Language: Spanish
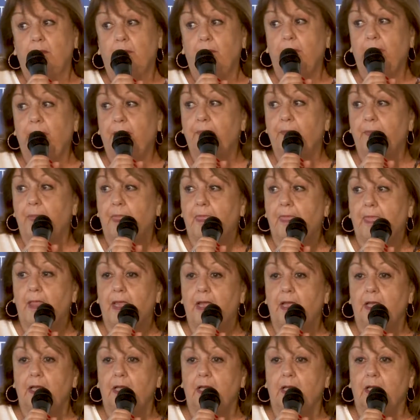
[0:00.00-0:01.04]
Bien.
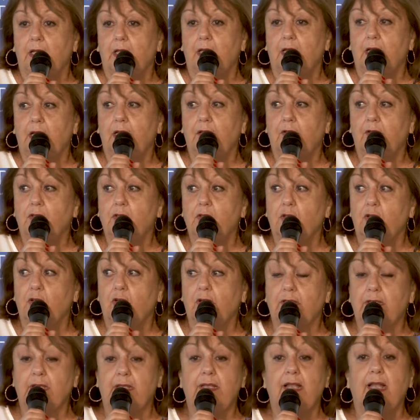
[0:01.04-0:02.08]
Entonces lo
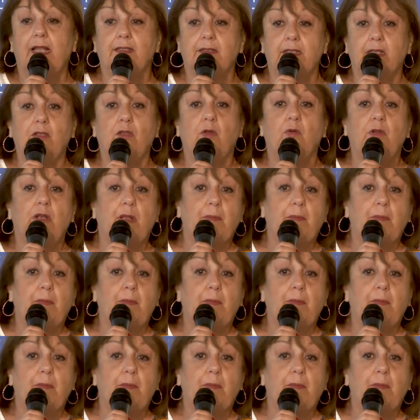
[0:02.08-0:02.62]
que se está haciendo es